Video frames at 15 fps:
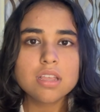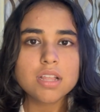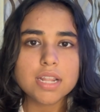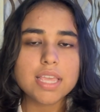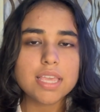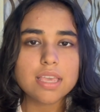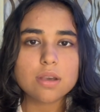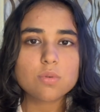
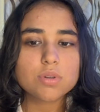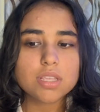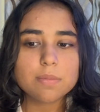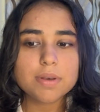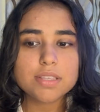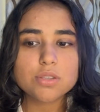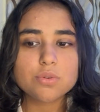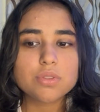ठीक है उनके
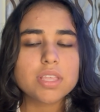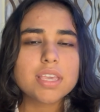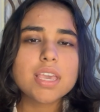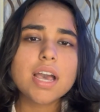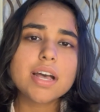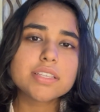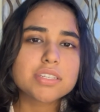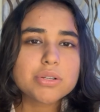पास ये होता है कि
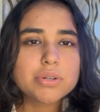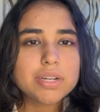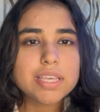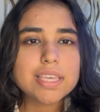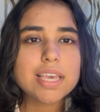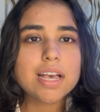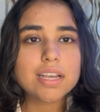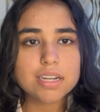हाँ चलो
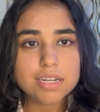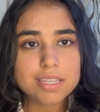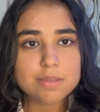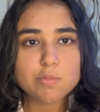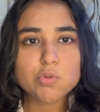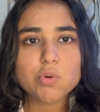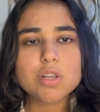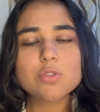ठीक है अगर नहीं
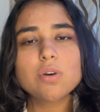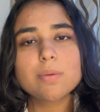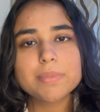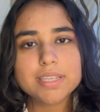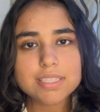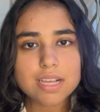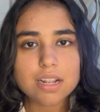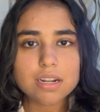भी हुआ तो हम
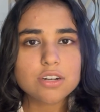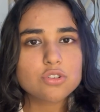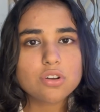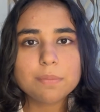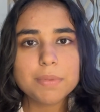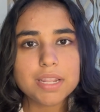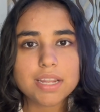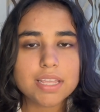एक साल का
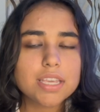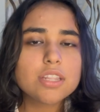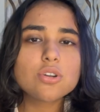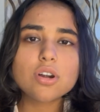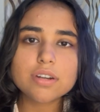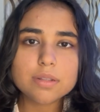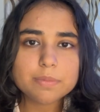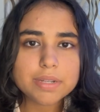ड्रॉप ले लेंगे
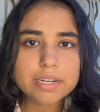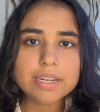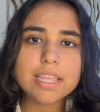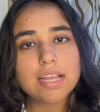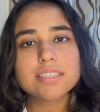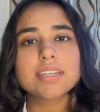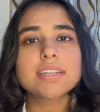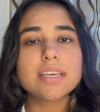नॉट अ बिग डी
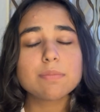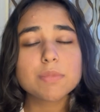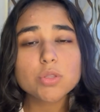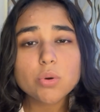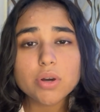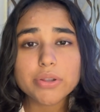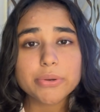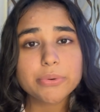आज के टाइम में
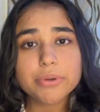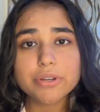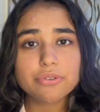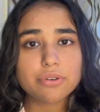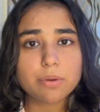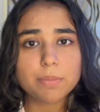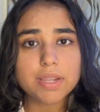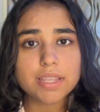तो हर कोई
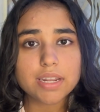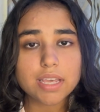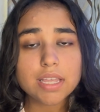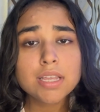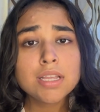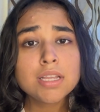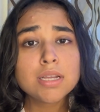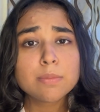ड्रॉप ले रहा है
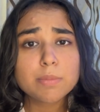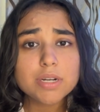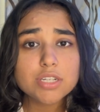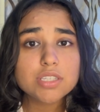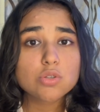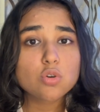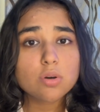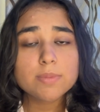बट
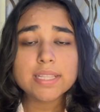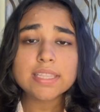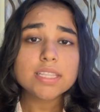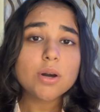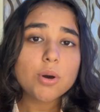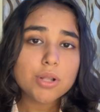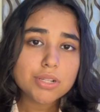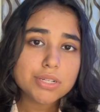जो बंदा
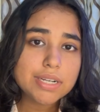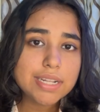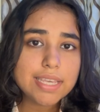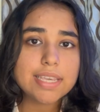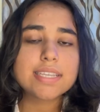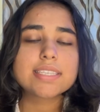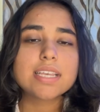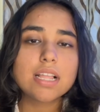ऑलरेडी
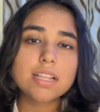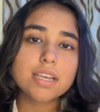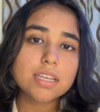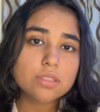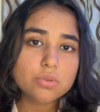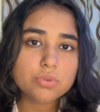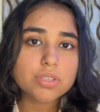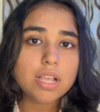एक साल का या
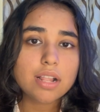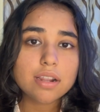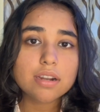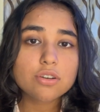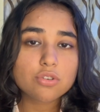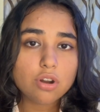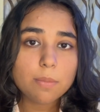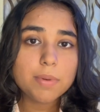दो साल का
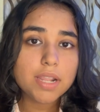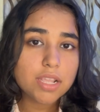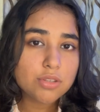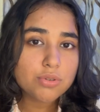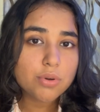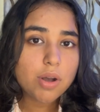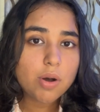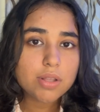ड्रॉप ले
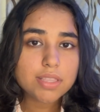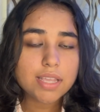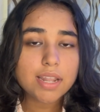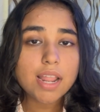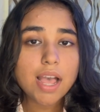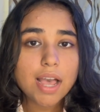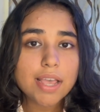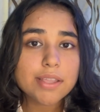चुका होता है
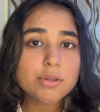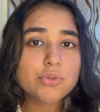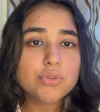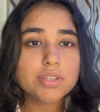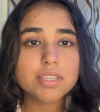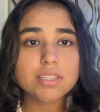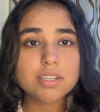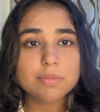ना आई नो
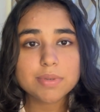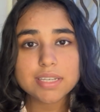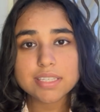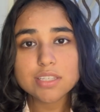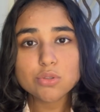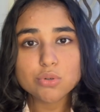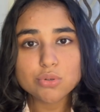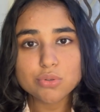उसके दिल में
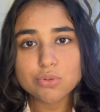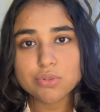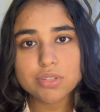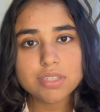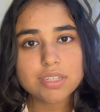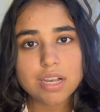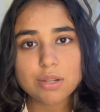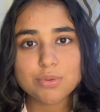कैसी दुख दुख सी
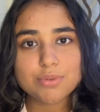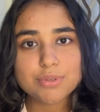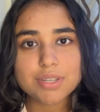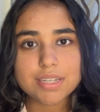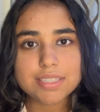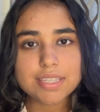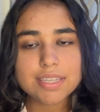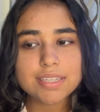चालू हो
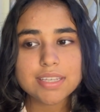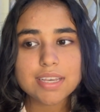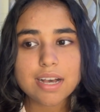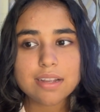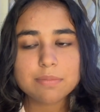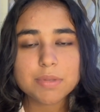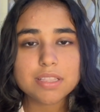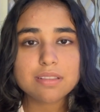जाती है कि
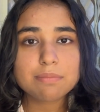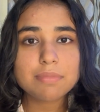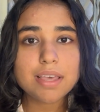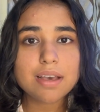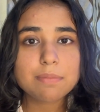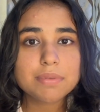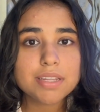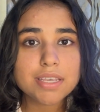यार मतलब मैं
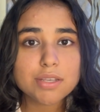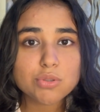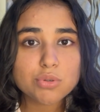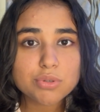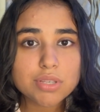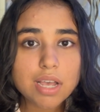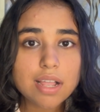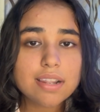अपने एक दो
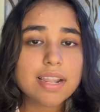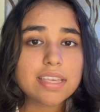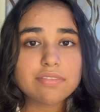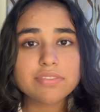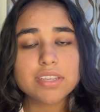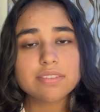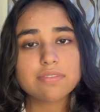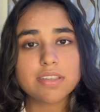साल लाइफ
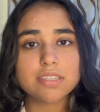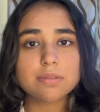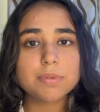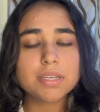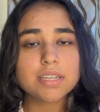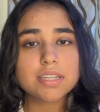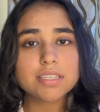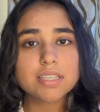के इन्वेस्ट
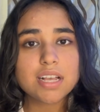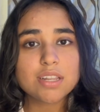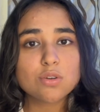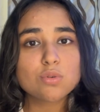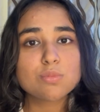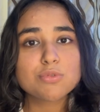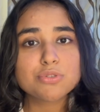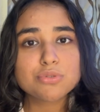भी करे जा रहा
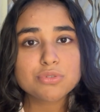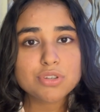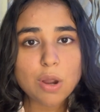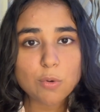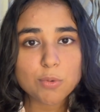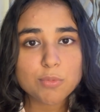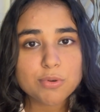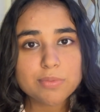हूँ मुझे कुछ
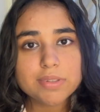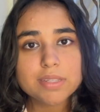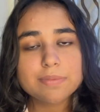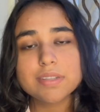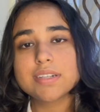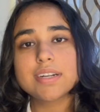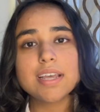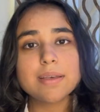आउटपुट भी नहीं
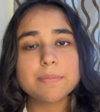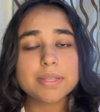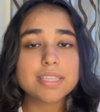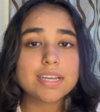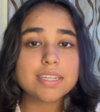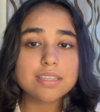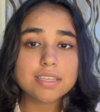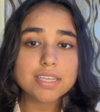मिल रहा है
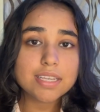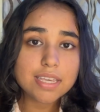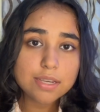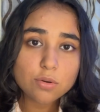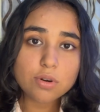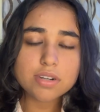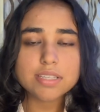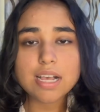पता नहीं ये
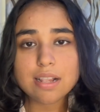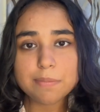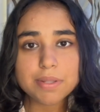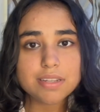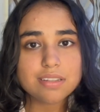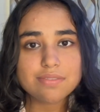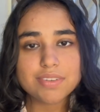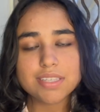एक और साल
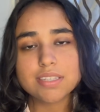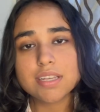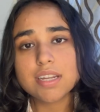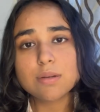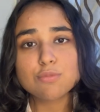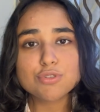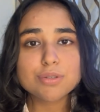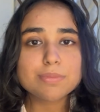मैंने इन्वेस्ट करा
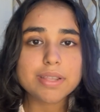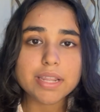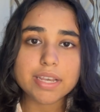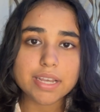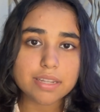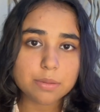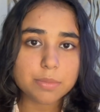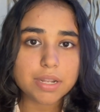है मुझे
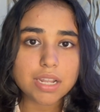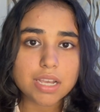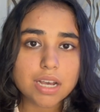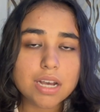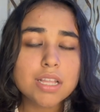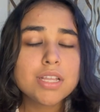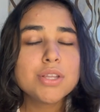मिलेगा नहीं मिलेगा